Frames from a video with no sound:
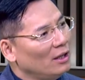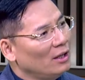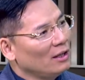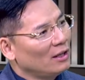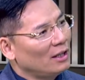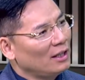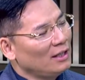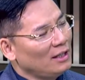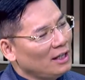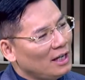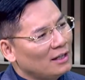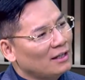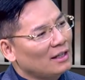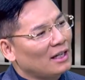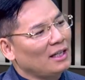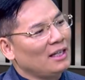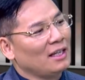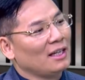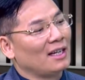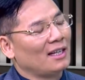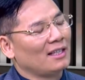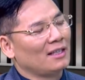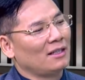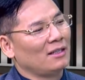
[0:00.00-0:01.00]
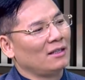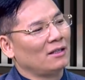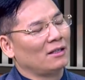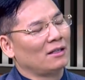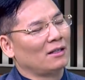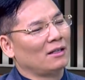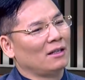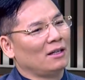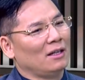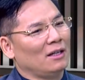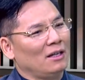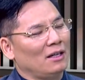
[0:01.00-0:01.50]
他现在应该是
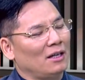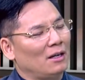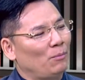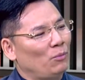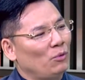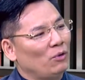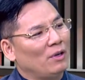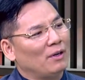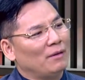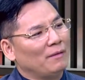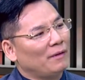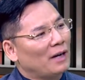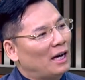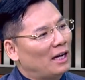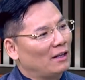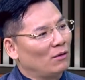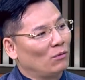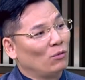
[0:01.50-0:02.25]
不合法的。